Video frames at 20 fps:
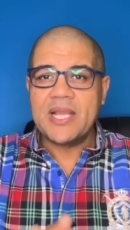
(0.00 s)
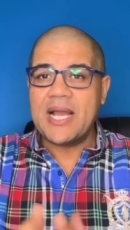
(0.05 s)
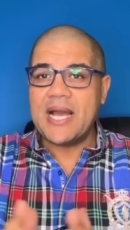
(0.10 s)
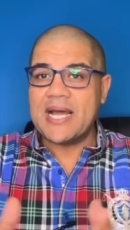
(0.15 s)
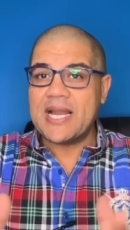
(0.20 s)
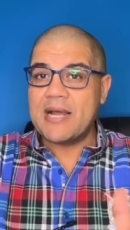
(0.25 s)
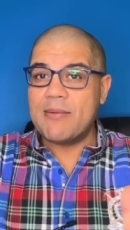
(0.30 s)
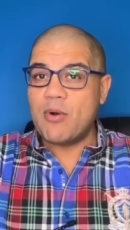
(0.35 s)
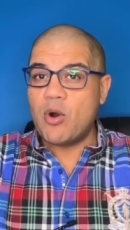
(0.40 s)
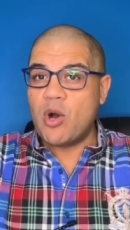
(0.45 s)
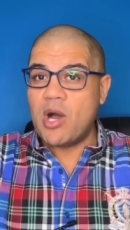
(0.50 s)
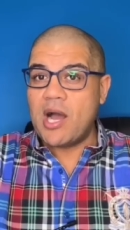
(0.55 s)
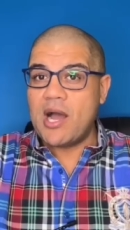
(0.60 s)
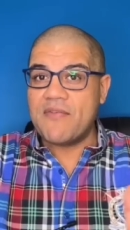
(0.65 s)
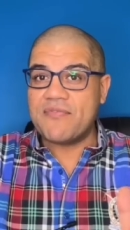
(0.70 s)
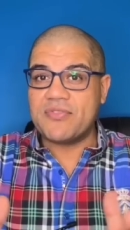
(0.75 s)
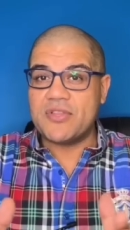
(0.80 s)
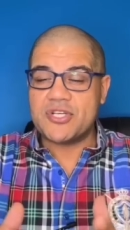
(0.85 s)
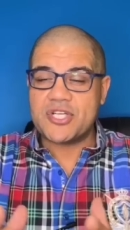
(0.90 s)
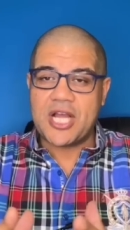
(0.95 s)
انا ما
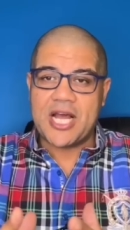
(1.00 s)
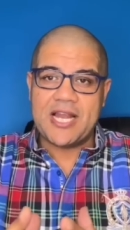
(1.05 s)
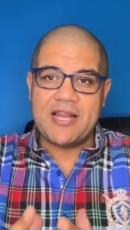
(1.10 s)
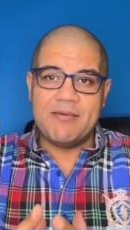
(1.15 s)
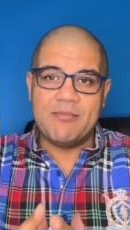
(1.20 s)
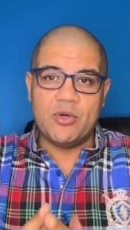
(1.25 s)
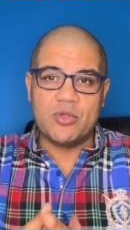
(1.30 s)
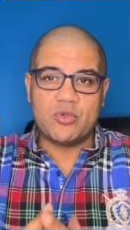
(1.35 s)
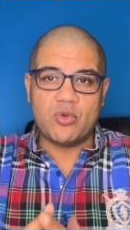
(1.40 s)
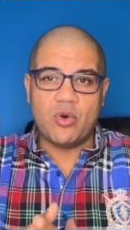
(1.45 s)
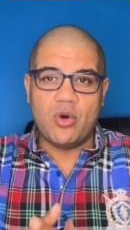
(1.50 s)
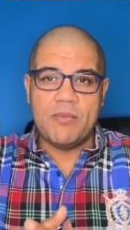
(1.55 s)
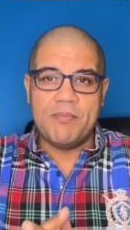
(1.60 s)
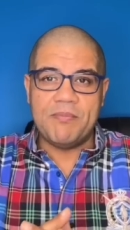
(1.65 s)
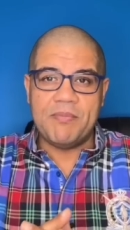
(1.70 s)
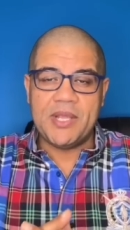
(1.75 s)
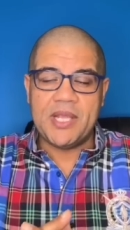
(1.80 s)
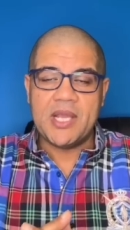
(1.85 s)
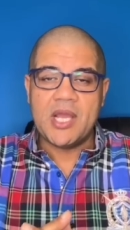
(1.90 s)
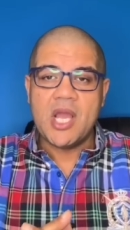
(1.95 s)
وقفتش على موت
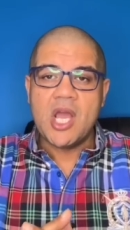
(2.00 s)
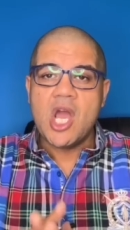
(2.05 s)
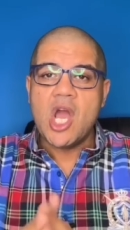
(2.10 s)
امي